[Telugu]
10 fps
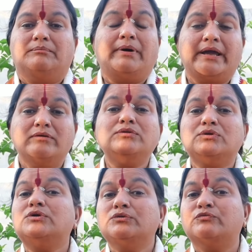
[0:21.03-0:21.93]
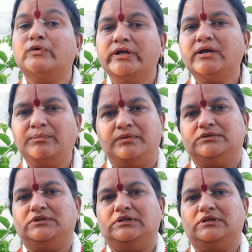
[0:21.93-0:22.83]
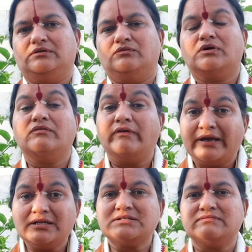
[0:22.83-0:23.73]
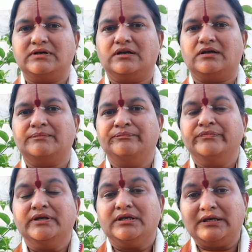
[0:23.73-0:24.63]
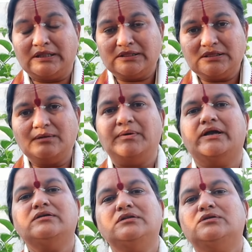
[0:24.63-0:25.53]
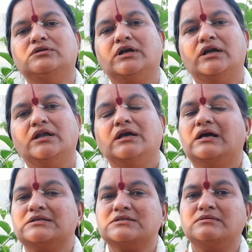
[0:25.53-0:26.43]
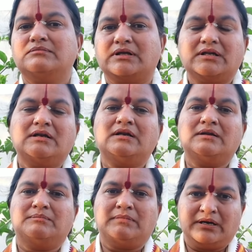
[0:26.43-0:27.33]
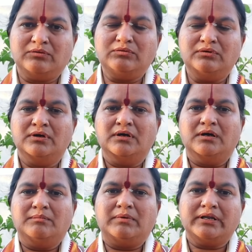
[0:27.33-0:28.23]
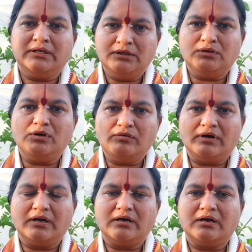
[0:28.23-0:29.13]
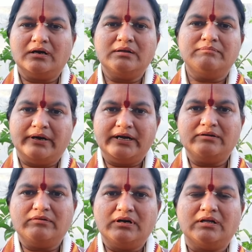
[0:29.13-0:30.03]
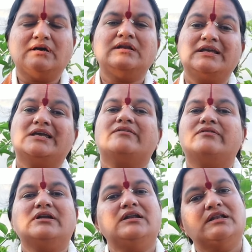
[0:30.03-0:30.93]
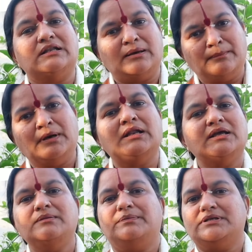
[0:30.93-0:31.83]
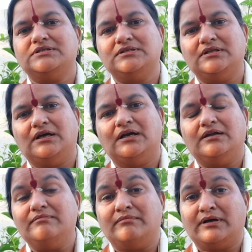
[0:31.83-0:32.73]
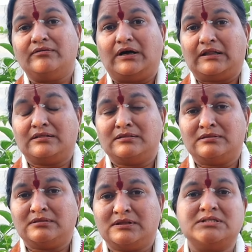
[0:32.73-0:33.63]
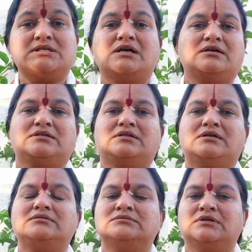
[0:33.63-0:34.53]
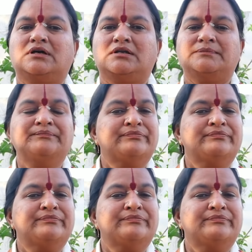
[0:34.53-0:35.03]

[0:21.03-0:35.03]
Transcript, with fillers: భయంతో వణికిపోతుంది ఒక వైరస్ వలన ఎంత భయంతో అంటే అసలు మనల్ని మనం మన ఇంట్లో వాళ్ళని కానీ బయట వాళ్ళని కానీ ఎవరిని నమ్మలేని పరిస్థితి అంటే మనం అంత జాగ్రత్తగా ఉండాలి